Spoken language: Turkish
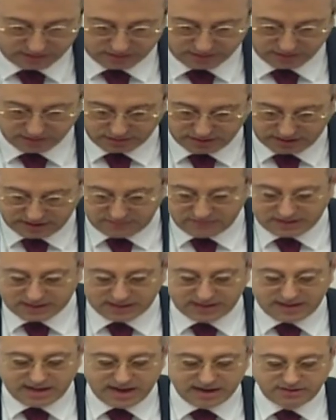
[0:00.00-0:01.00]
Sayın
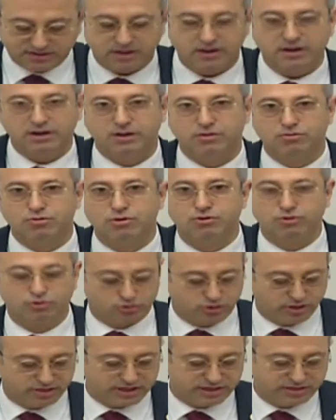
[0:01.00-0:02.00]
vekiller, sözün
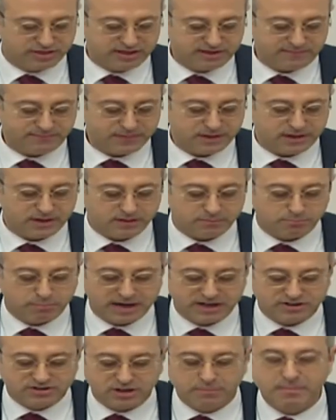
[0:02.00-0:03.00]
kısası
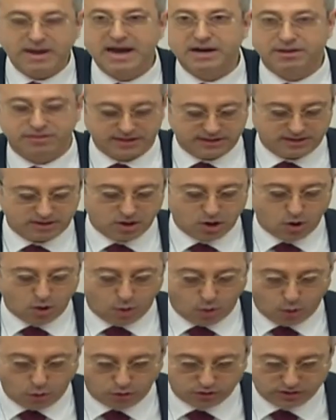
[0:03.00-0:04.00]
başta Mersin,
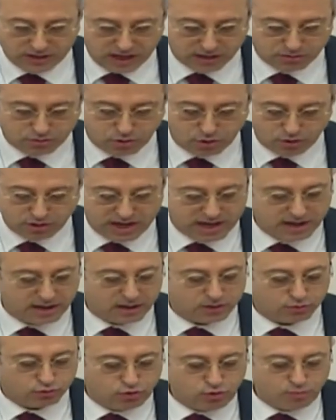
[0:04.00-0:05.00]
ondan sonra
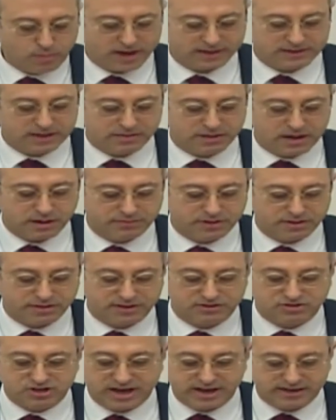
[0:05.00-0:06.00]
tüm Akdeniz
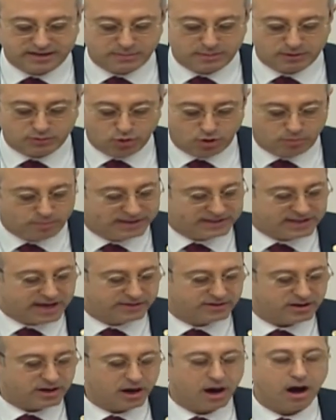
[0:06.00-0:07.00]
Havzası cehenneme
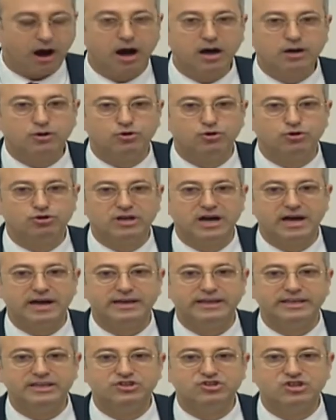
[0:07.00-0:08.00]
dönmeden Akkuyu'da
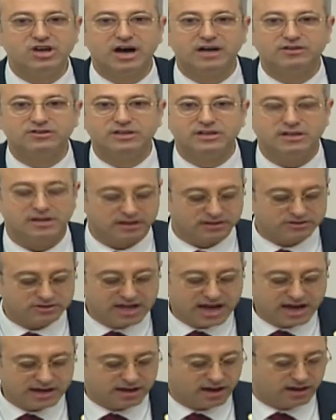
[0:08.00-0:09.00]
inşaatı
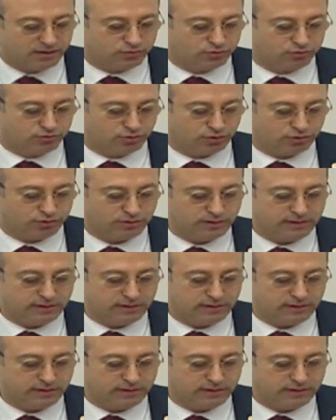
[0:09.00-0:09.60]
derhal durdurun.